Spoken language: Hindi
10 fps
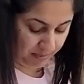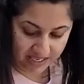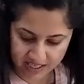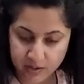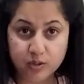
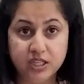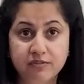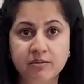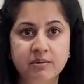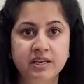पहले इनको
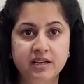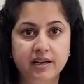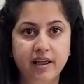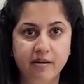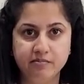दी फिर मैंने
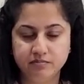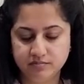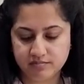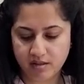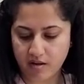खाई
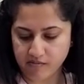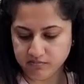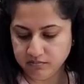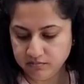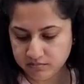है